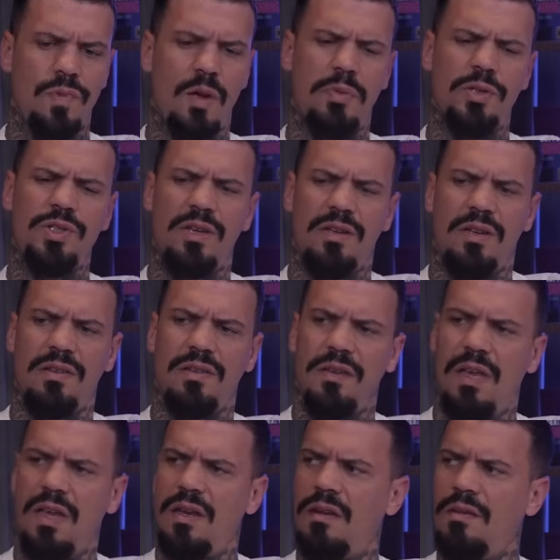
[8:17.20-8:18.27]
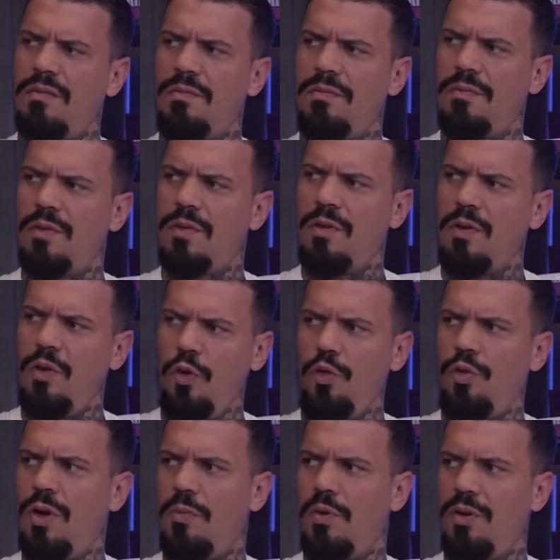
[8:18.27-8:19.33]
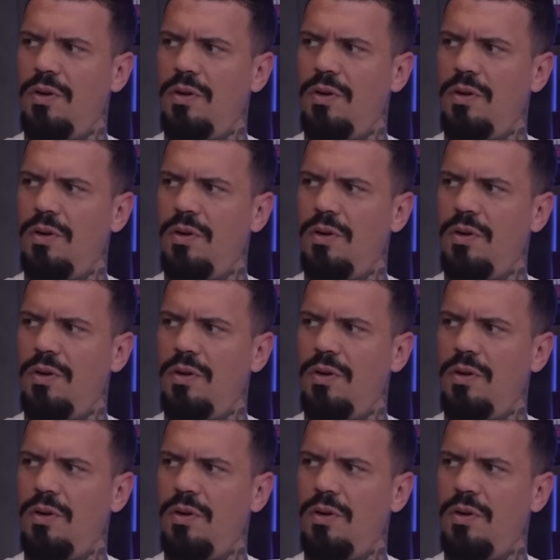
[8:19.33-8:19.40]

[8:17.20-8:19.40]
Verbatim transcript: Ja, aber ich denke, das sind eher dann Newcomer,